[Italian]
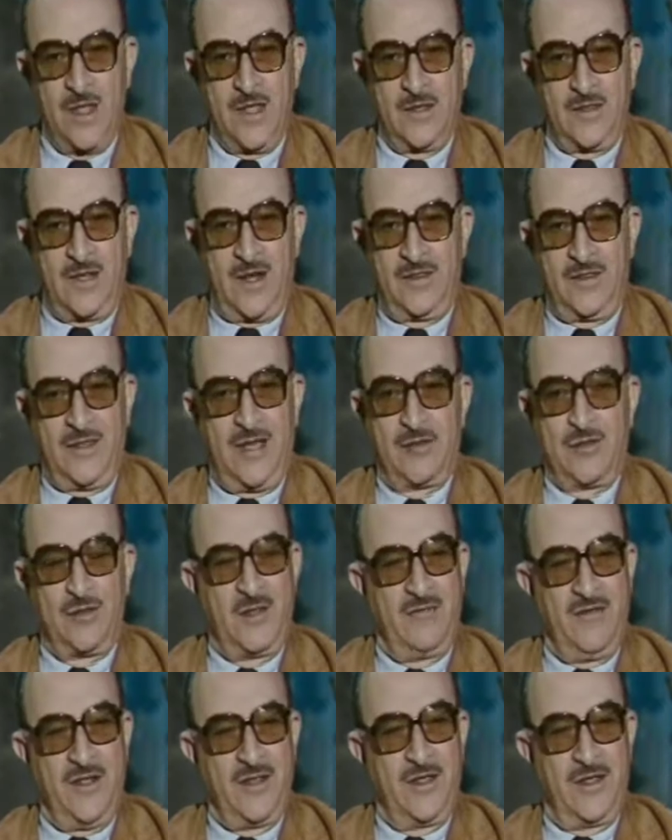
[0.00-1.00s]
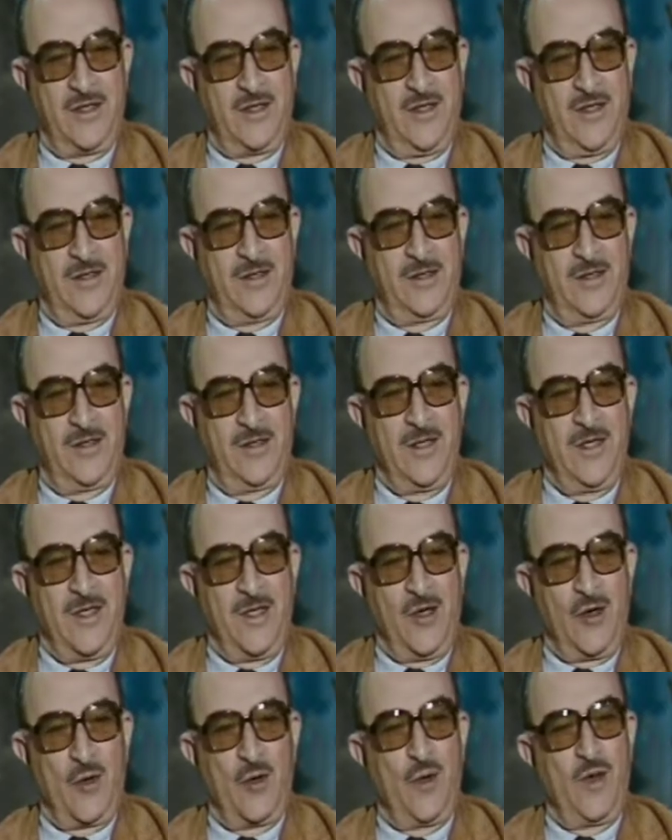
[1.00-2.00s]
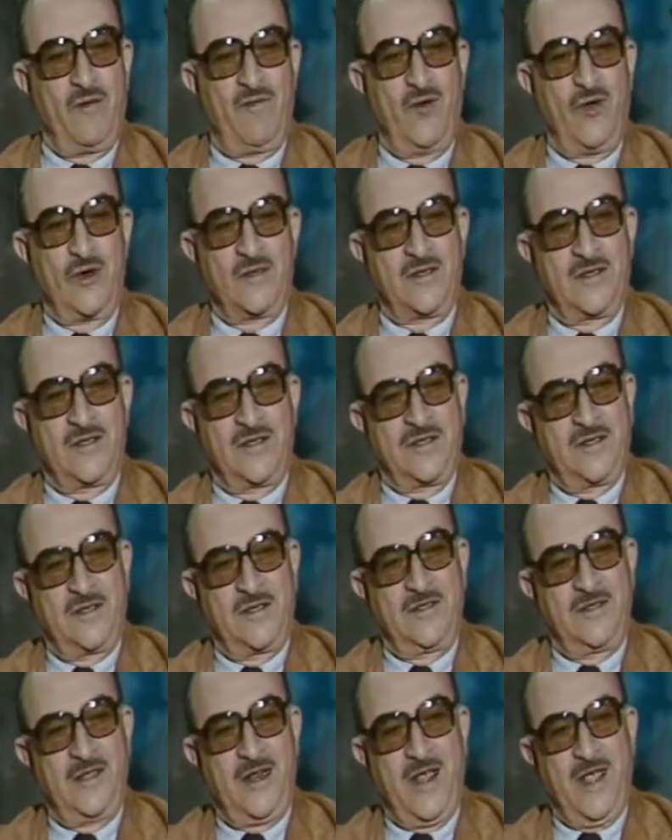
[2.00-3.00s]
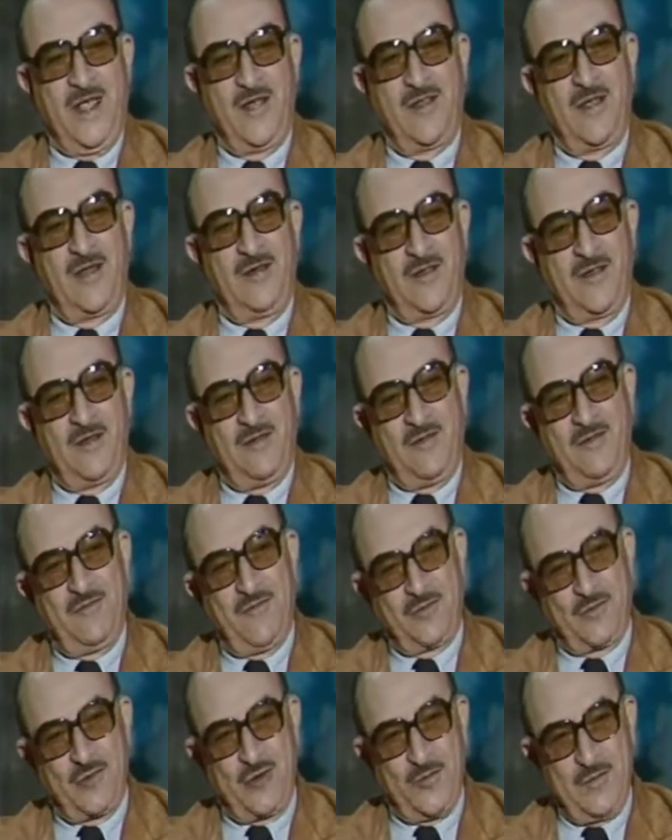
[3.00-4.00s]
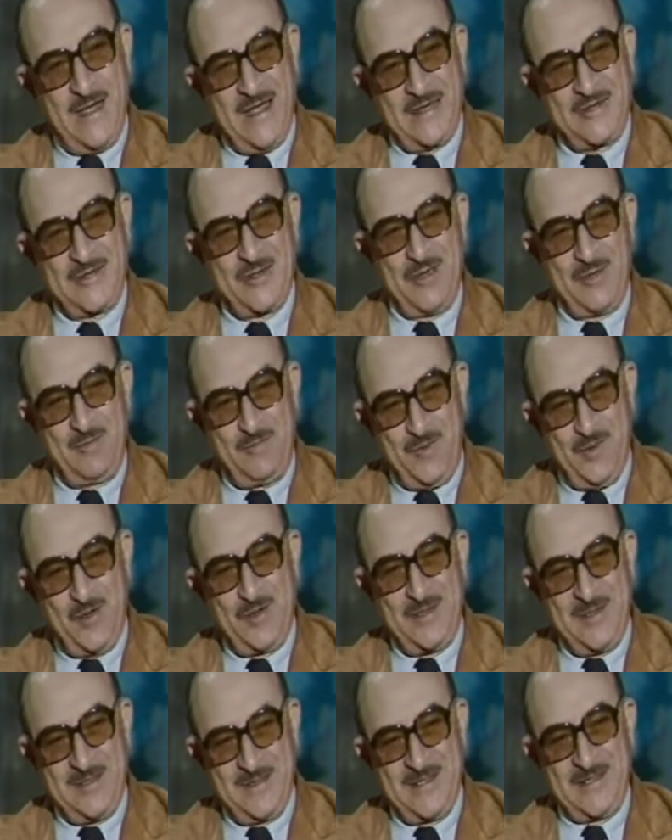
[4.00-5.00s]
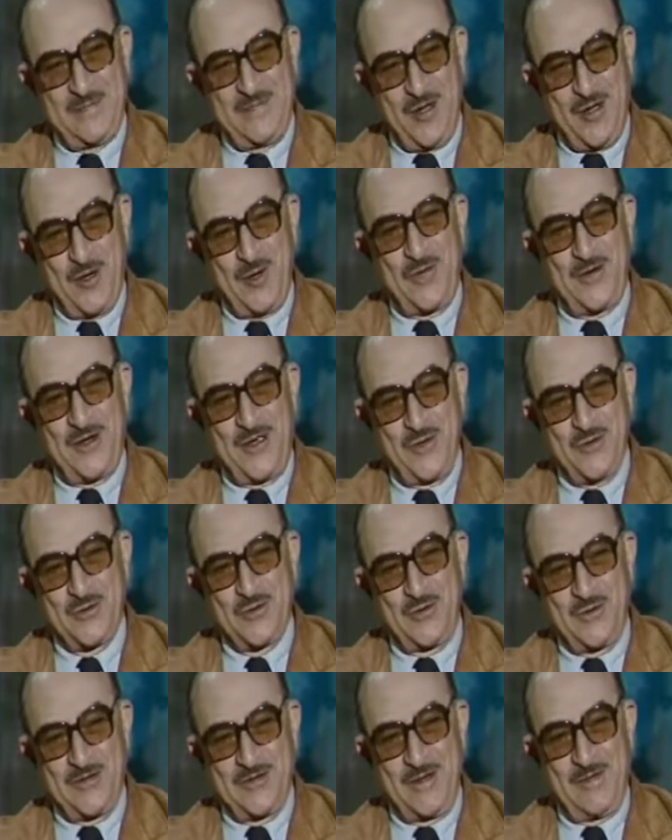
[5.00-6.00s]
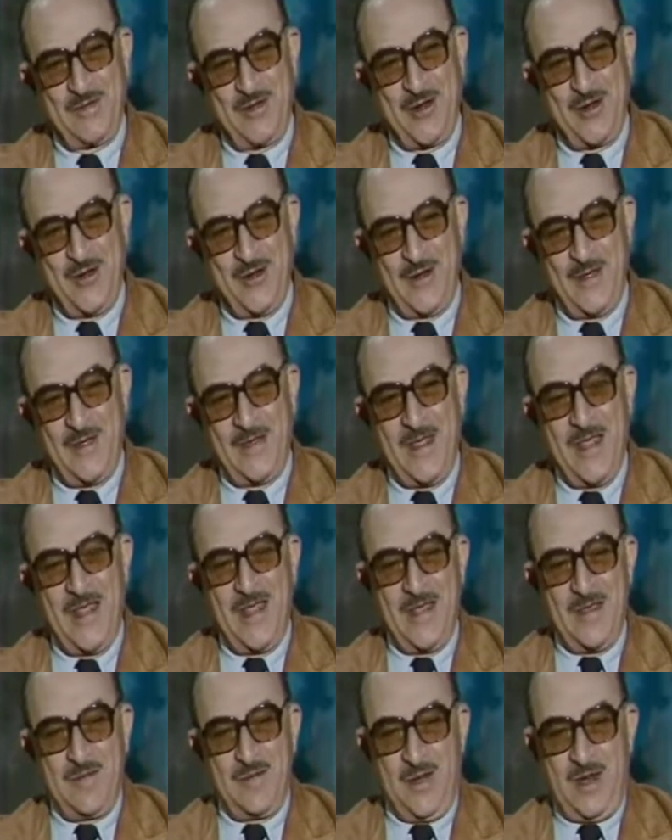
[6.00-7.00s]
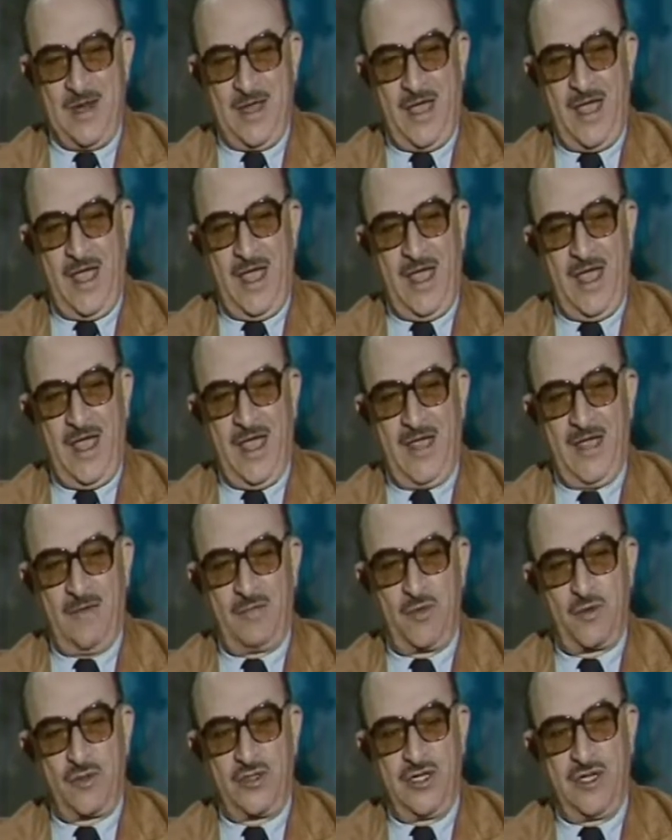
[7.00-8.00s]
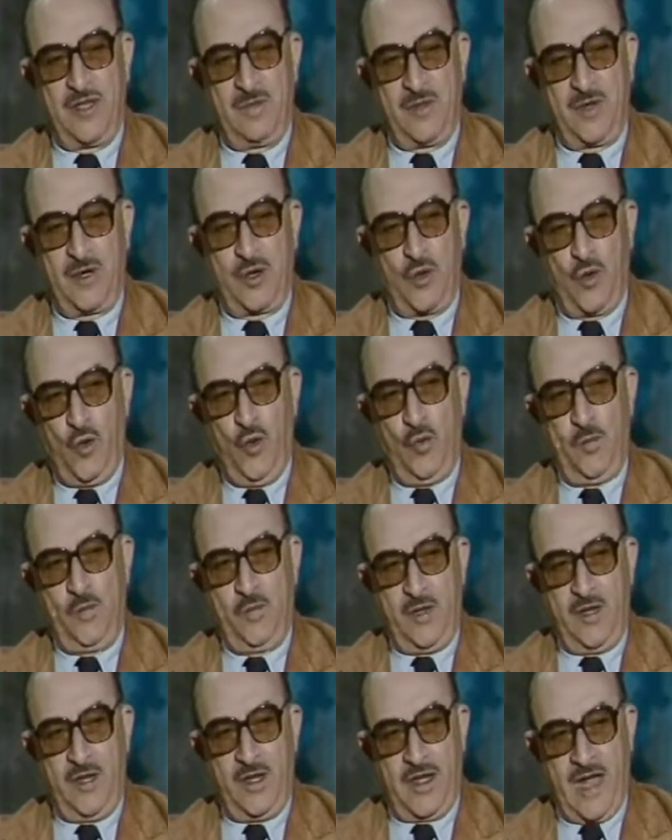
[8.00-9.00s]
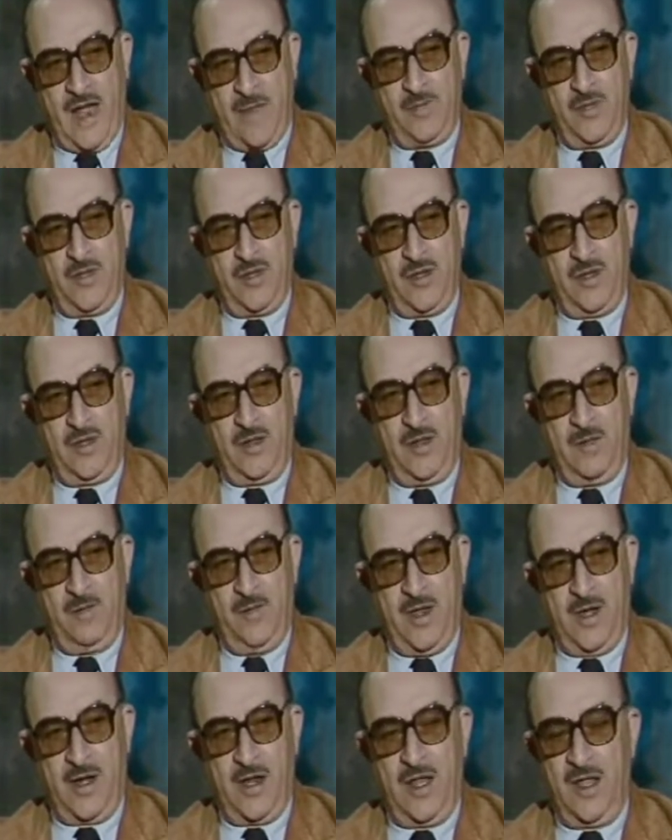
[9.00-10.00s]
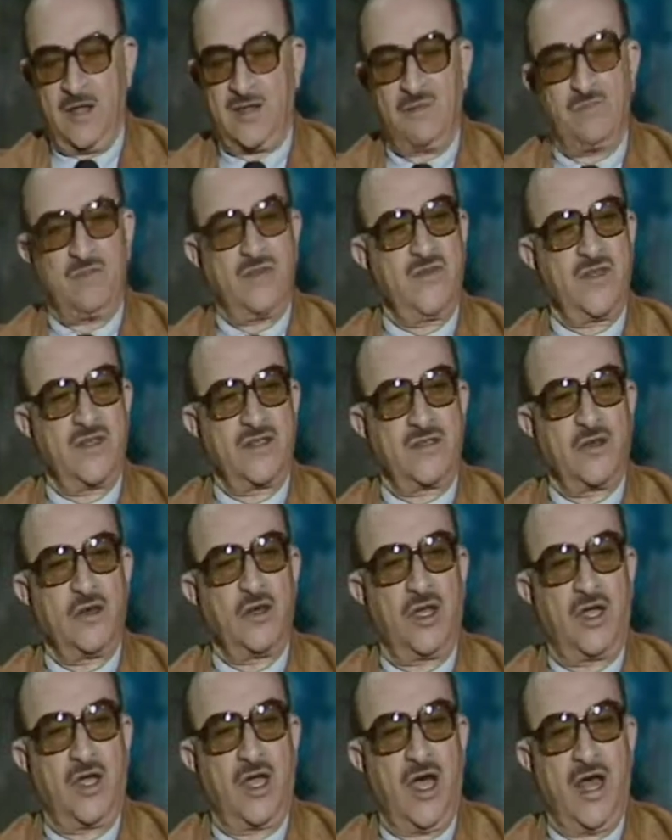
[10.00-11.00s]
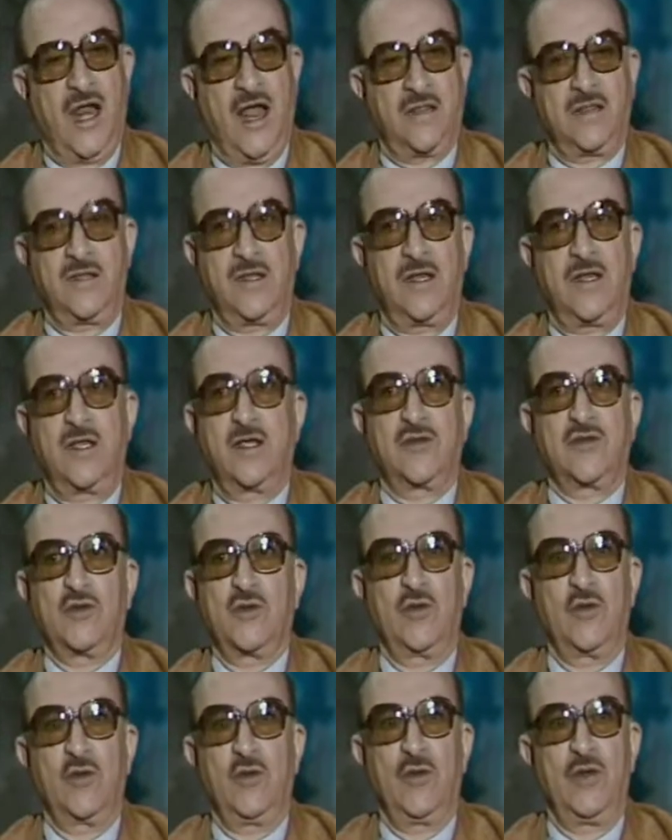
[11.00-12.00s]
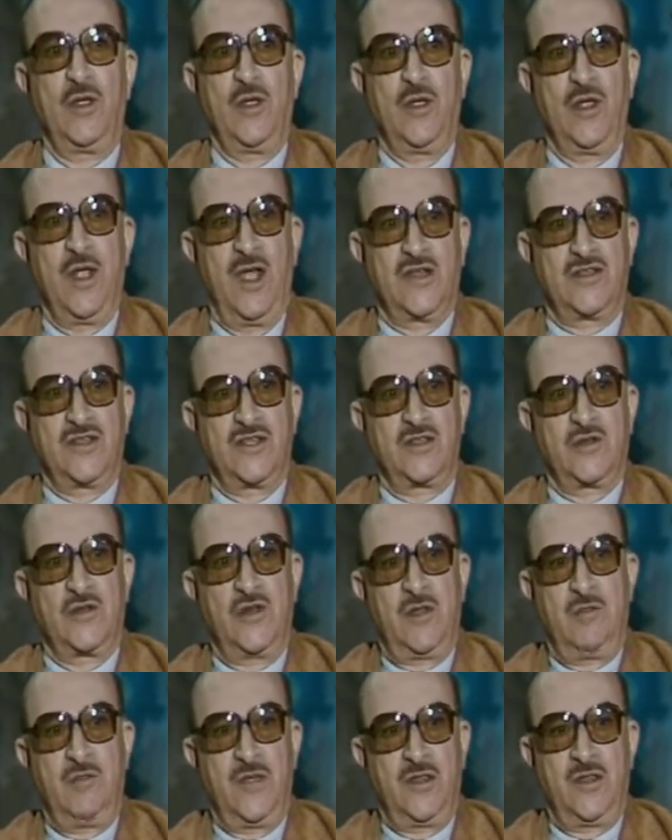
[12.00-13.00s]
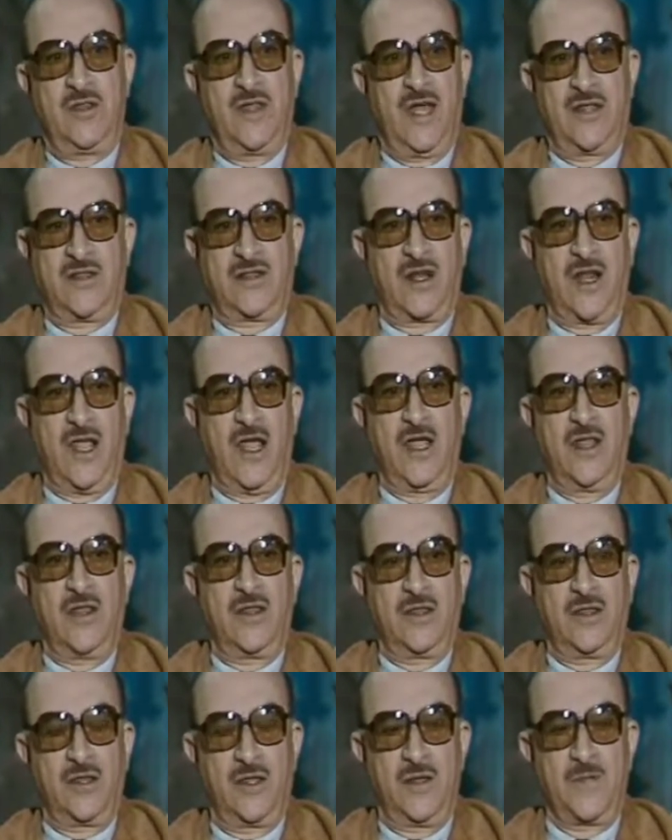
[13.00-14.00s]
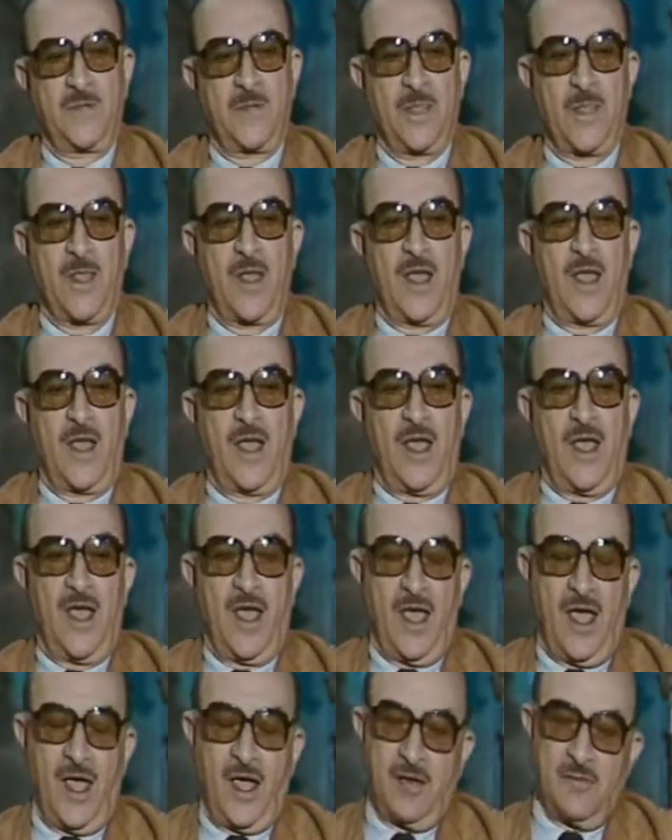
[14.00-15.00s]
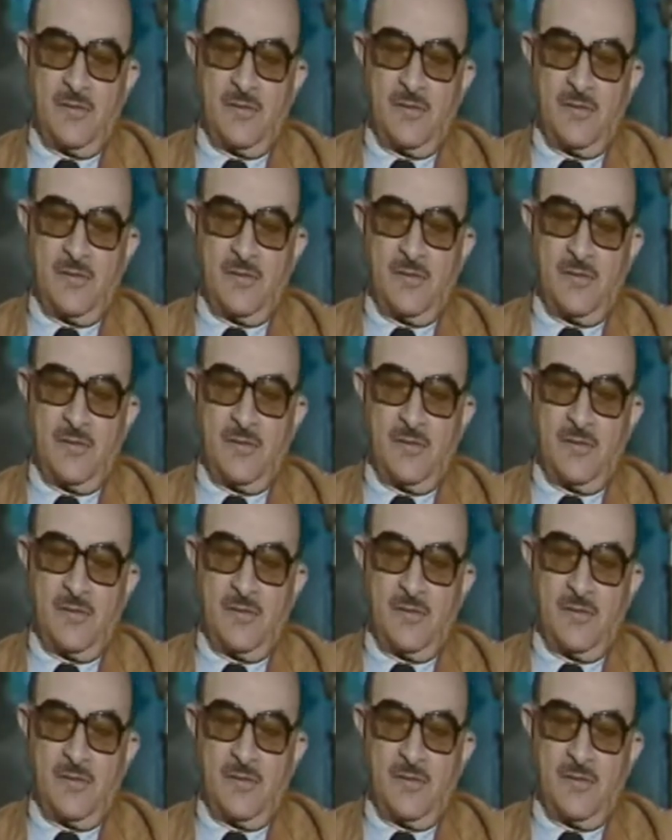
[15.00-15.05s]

trattato da Wedekind con una forza che direi da, da, da fotoromanzo, e poi ti spiego perché uso questa parola, perché procede per colpi rapidi, per esemplificazione di caratteri che sono eccezionalmente attraenti e